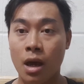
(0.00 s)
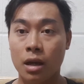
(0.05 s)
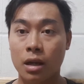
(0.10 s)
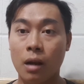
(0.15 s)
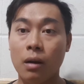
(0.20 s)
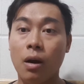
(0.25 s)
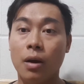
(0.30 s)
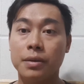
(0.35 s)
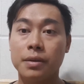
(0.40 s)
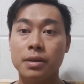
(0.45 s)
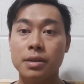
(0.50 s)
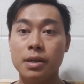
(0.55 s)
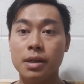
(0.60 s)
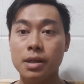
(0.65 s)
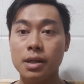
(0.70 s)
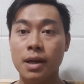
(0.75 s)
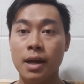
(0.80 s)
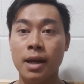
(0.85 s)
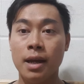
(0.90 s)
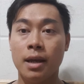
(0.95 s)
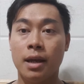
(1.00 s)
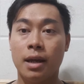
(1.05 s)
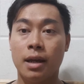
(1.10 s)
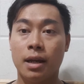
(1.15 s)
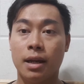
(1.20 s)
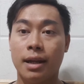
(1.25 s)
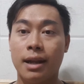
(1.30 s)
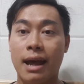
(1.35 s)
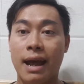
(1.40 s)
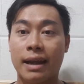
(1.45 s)
câu hỏi thứ nhất á,
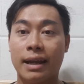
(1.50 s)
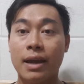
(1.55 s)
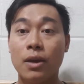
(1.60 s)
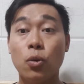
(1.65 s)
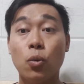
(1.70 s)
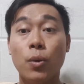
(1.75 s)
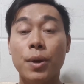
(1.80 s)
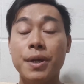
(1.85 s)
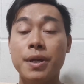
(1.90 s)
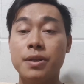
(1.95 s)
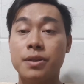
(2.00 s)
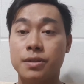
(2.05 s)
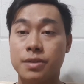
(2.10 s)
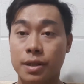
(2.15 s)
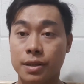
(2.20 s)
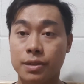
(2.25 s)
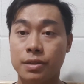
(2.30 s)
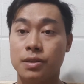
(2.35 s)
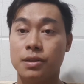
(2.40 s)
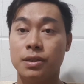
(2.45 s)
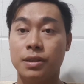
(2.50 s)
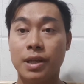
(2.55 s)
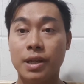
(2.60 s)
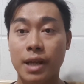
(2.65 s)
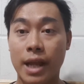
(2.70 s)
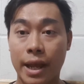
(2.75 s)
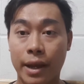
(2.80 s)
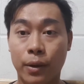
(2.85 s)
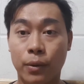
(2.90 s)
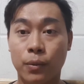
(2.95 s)
là cái quy trình như thế
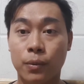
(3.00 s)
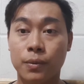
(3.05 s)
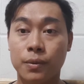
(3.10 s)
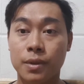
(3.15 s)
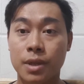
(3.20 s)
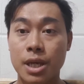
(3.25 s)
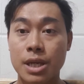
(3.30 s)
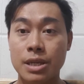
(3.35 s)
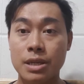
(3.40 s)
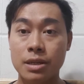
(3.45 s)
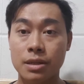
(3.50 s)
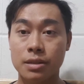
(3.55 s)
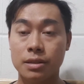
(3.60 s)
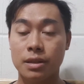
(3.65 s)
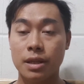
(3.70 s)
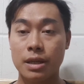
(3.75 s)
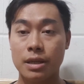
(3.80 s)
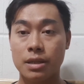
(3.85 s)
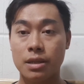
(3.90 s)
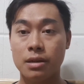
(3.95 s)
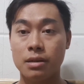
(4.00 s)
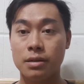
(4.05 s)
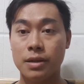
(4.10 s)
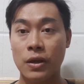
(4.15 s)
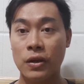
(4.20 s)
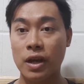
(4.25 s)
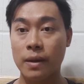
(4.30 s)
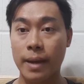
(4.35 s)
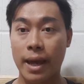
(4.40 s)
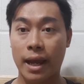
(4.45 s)
nào thì thì như nếu
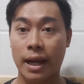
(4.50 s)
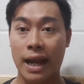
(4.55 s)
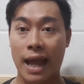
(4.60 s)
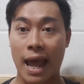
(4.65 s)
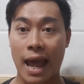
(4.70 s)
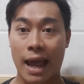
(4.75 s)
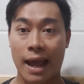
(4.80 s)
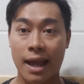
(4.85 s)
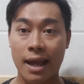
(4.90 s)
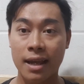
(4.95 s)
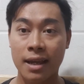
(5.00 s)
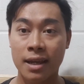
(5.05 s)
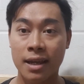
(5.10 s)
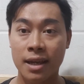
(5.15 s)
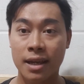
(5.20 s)
các bạn đã